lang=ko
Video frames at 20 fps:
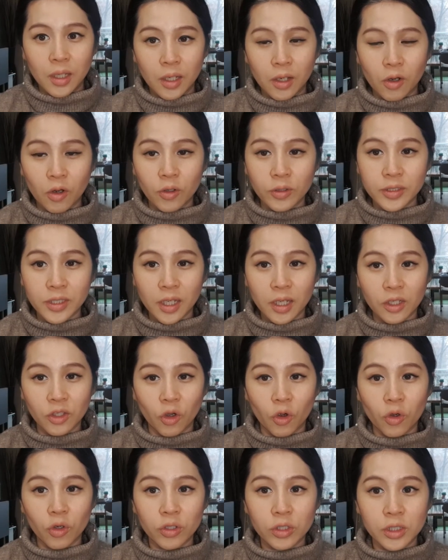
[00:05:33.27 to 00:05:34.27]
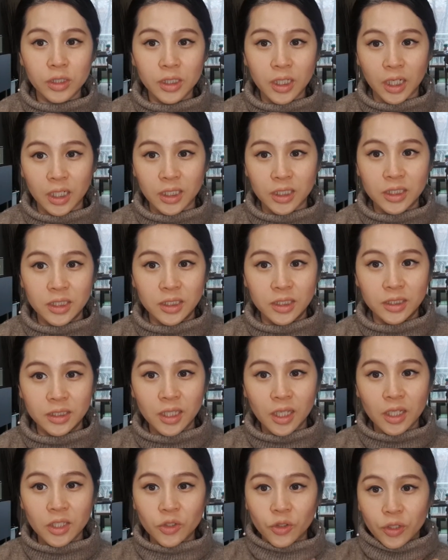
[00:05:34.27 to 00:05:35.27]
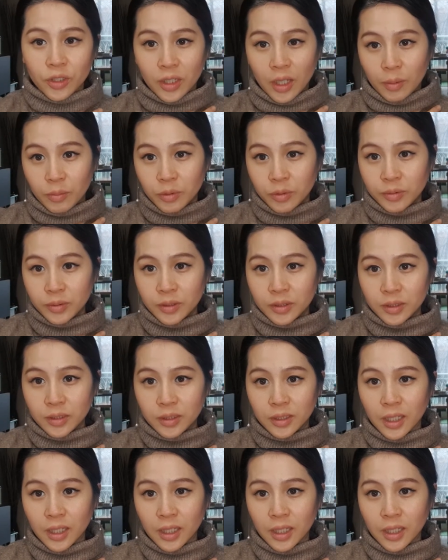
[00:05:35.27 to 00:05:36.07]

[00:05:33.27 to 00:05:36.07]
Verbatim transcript: 어, 제가 영어를 가르치는데 저희 대부분